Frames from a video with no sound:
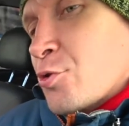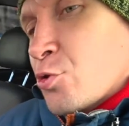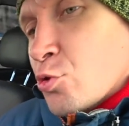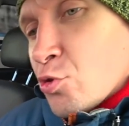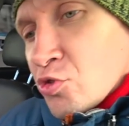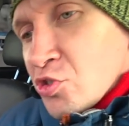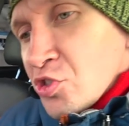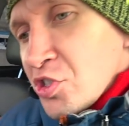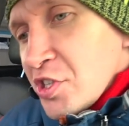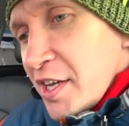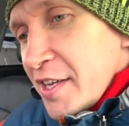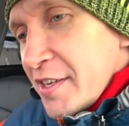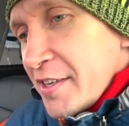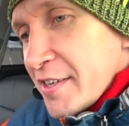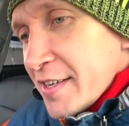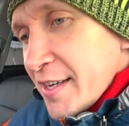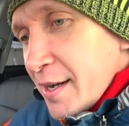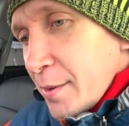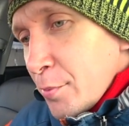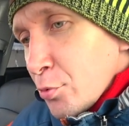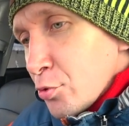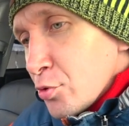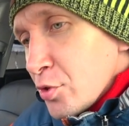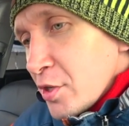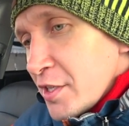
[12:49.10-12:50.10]
нужны они
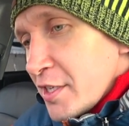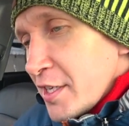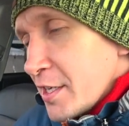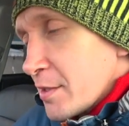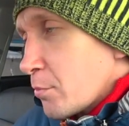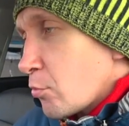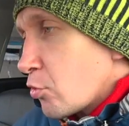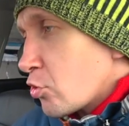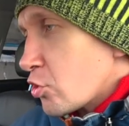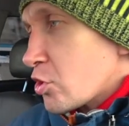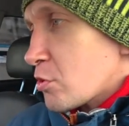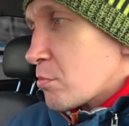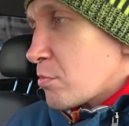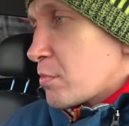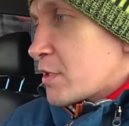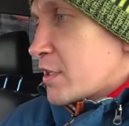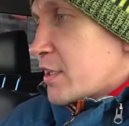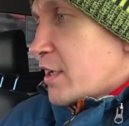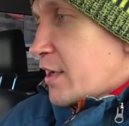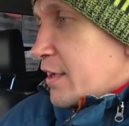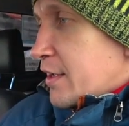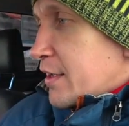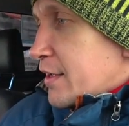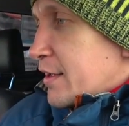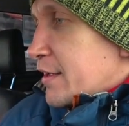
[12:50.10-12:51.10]
кому-то, нет, может быть,
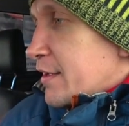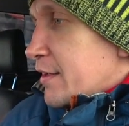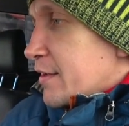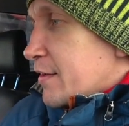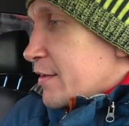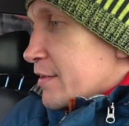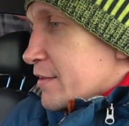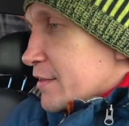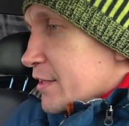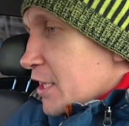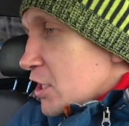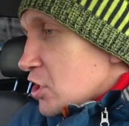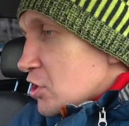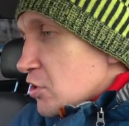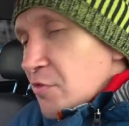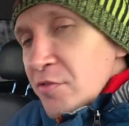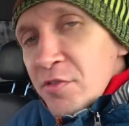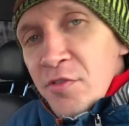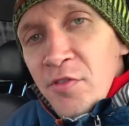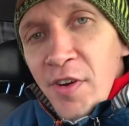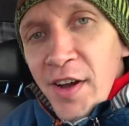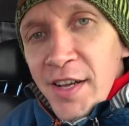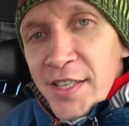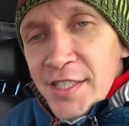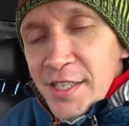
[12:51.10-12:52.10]
даже в
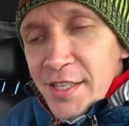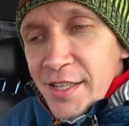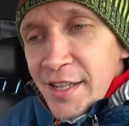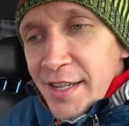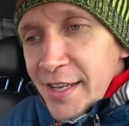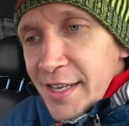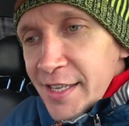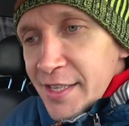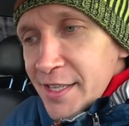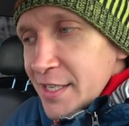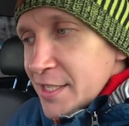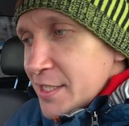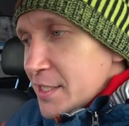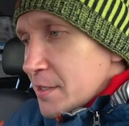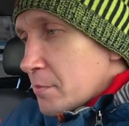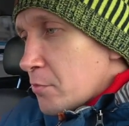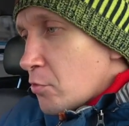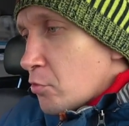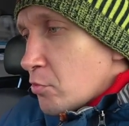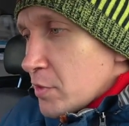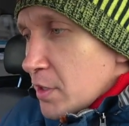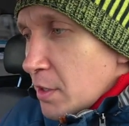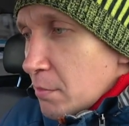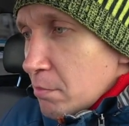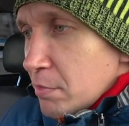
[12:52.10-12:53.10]
20 лет, если бы у
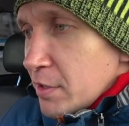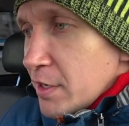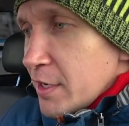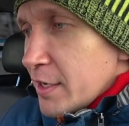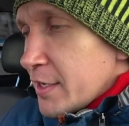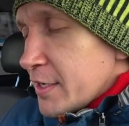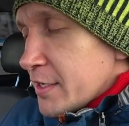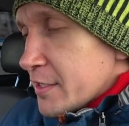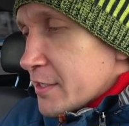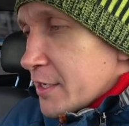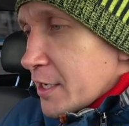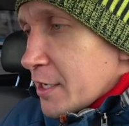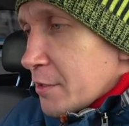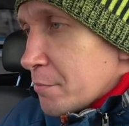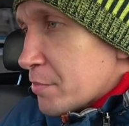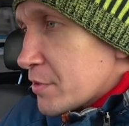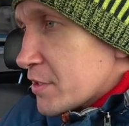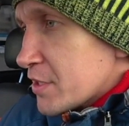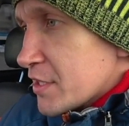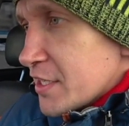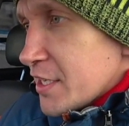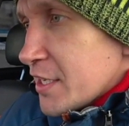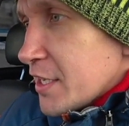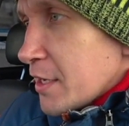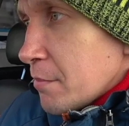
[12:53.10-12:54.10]
меня были эти
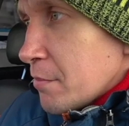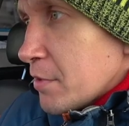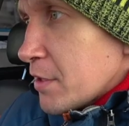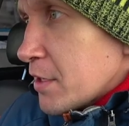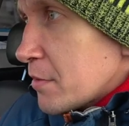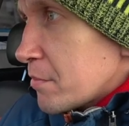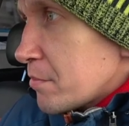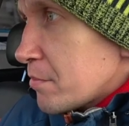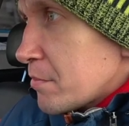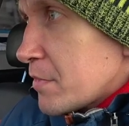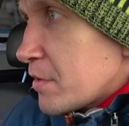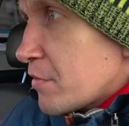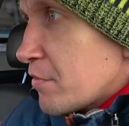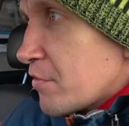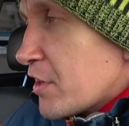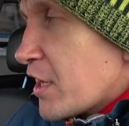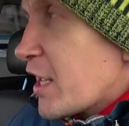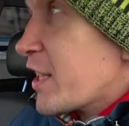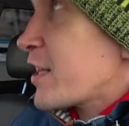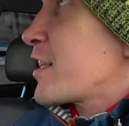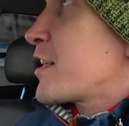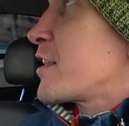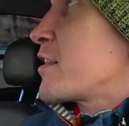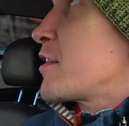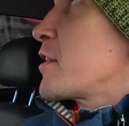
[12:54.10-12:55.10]
лепестки, я бы ими
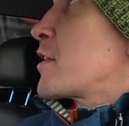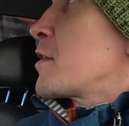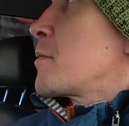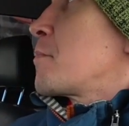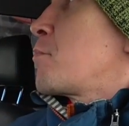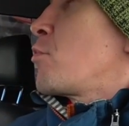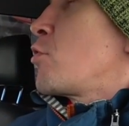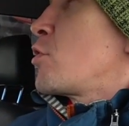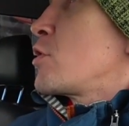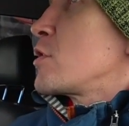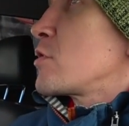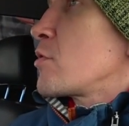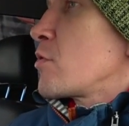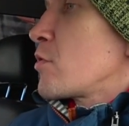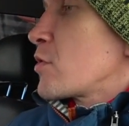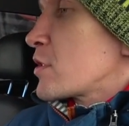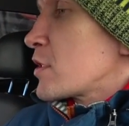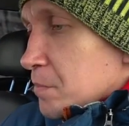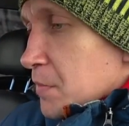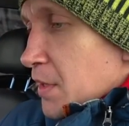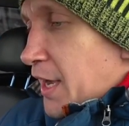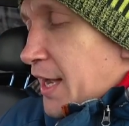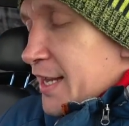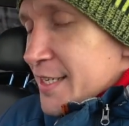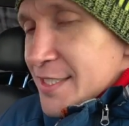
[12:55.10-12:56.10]
вряд ли, наверное, пользовался.
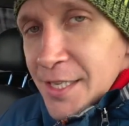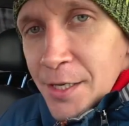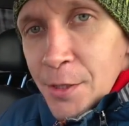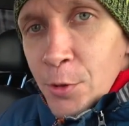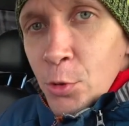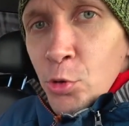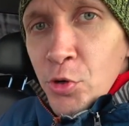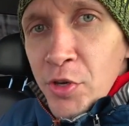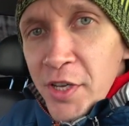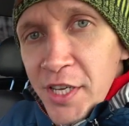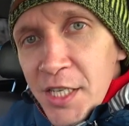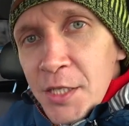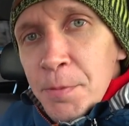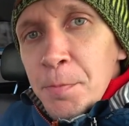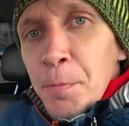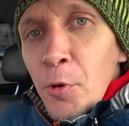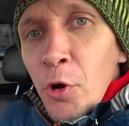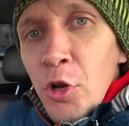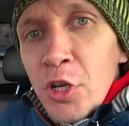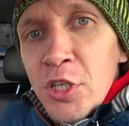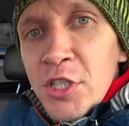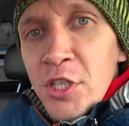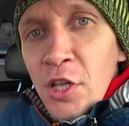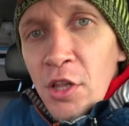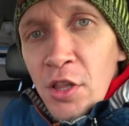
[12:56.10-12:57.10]
А за круиз
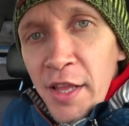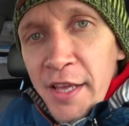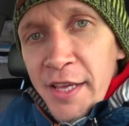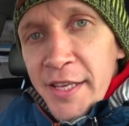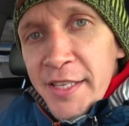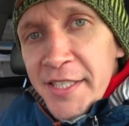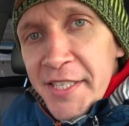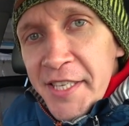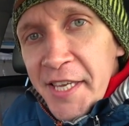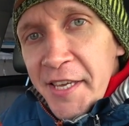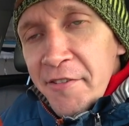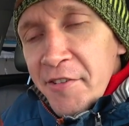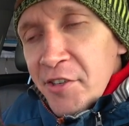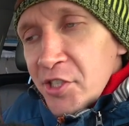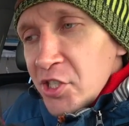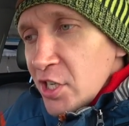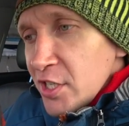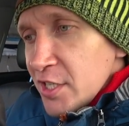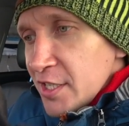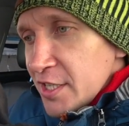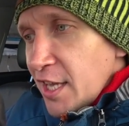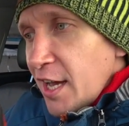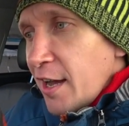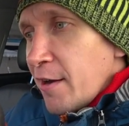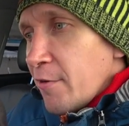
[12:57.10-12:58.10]
просто Лайсевича
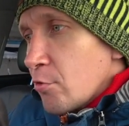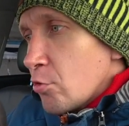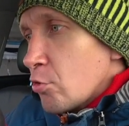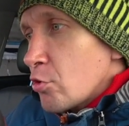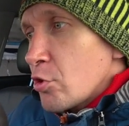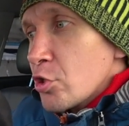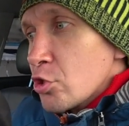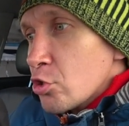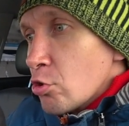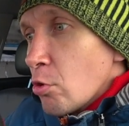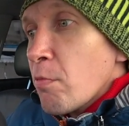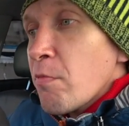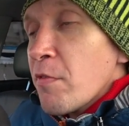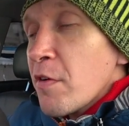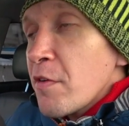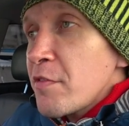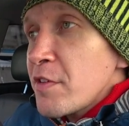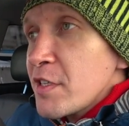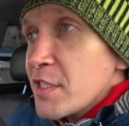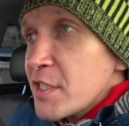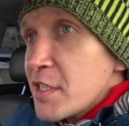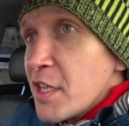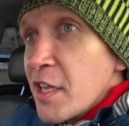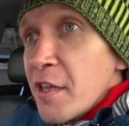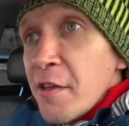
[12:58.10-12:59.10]
ставлю, и чтобы вы
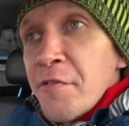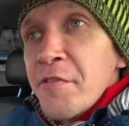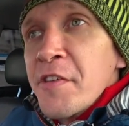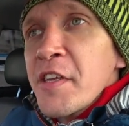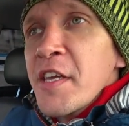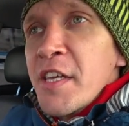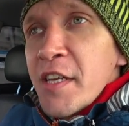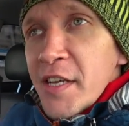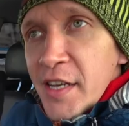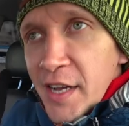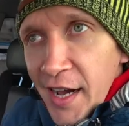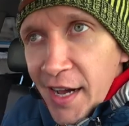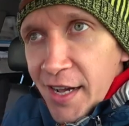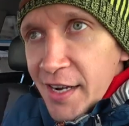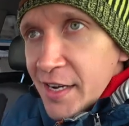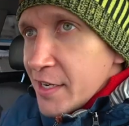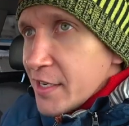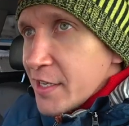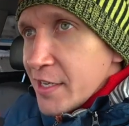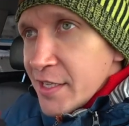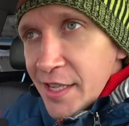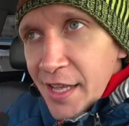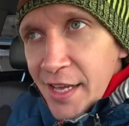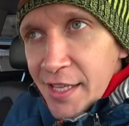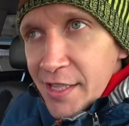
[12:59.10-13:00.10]
везде, и в Кейкары,
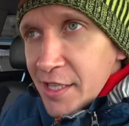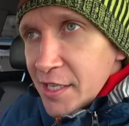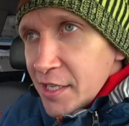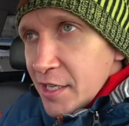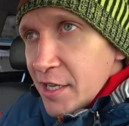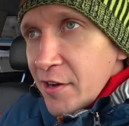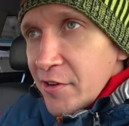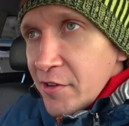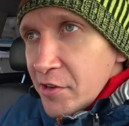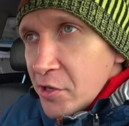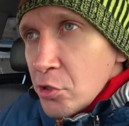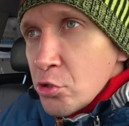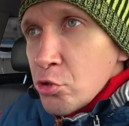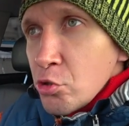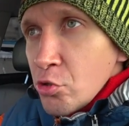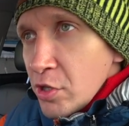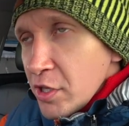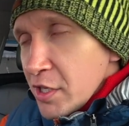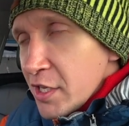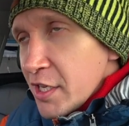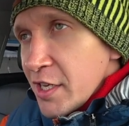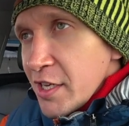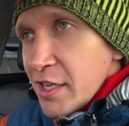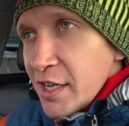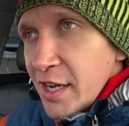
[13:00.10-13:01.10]
не надо говорить, что на
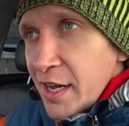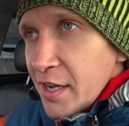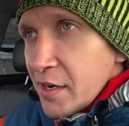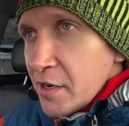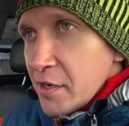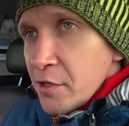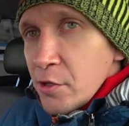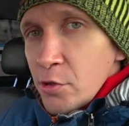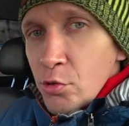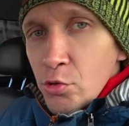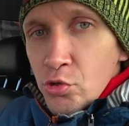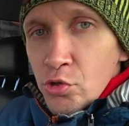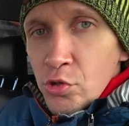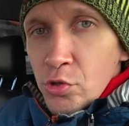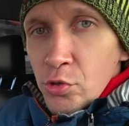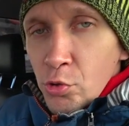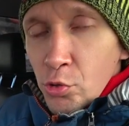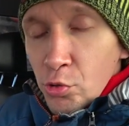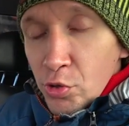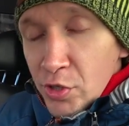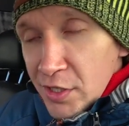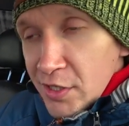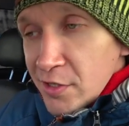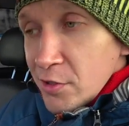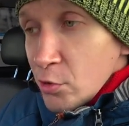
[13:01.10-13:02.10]
Кейкары не нужен
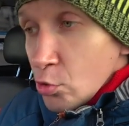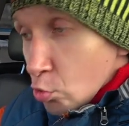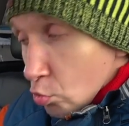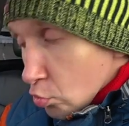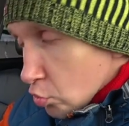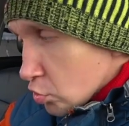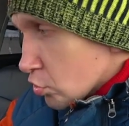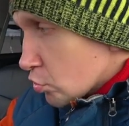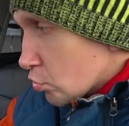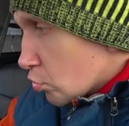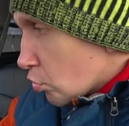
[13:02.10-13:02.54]
круиз, нужен